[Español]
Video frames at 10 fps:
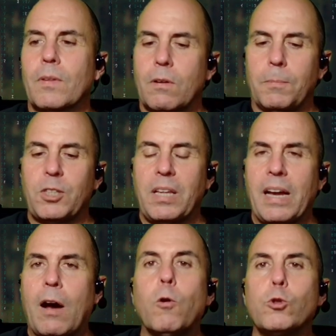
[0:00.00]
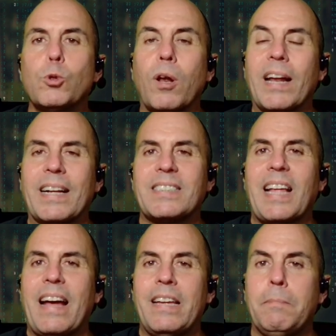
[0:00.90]
¿cómo te diría? Un tutorial que
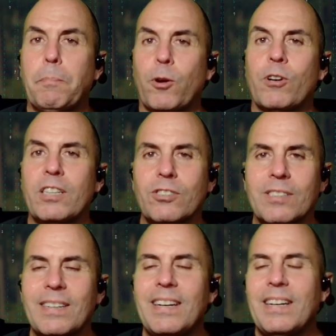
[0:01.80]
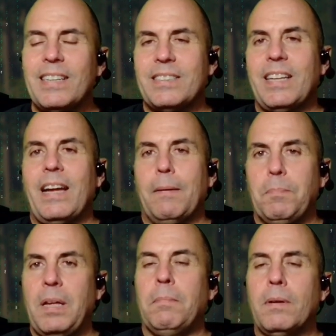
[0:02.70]
está en progress de
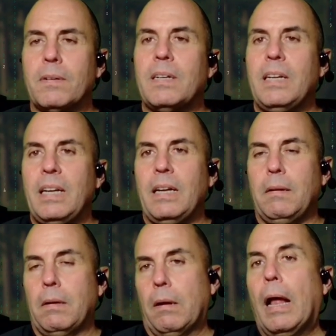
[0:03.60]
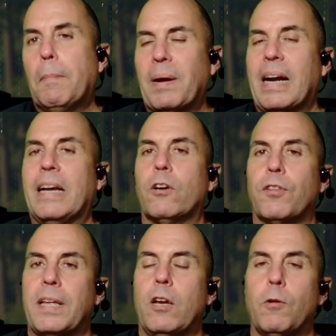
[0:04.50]
BIM y el paralelo
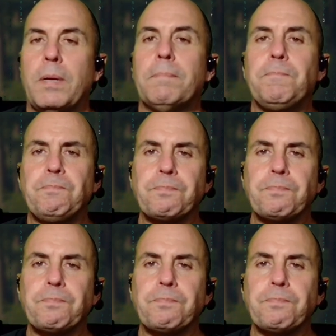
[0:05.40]
de NeoBIM,